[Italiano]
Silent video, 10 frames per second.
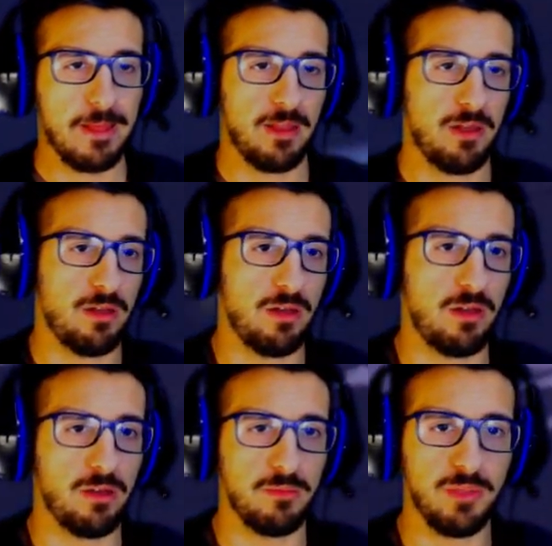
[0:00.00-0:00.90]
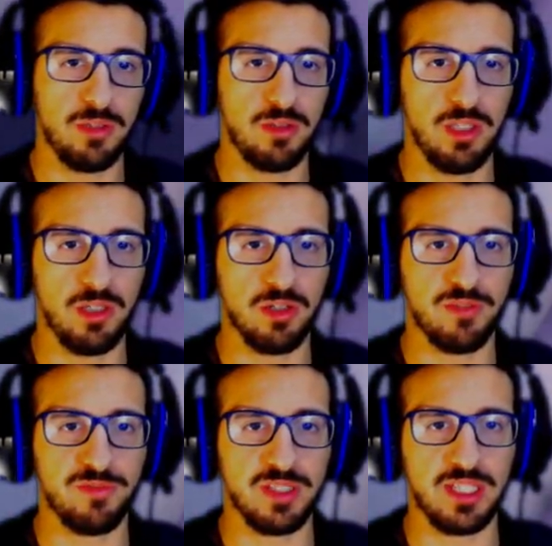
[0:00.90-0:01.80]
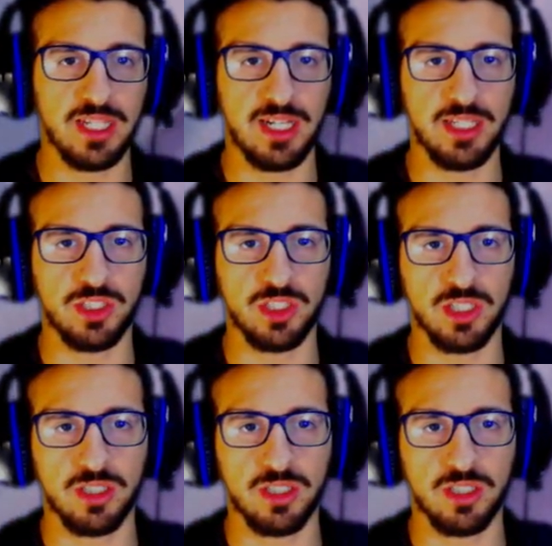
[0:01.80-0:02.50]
Oh, mio Dio, che faticaccia.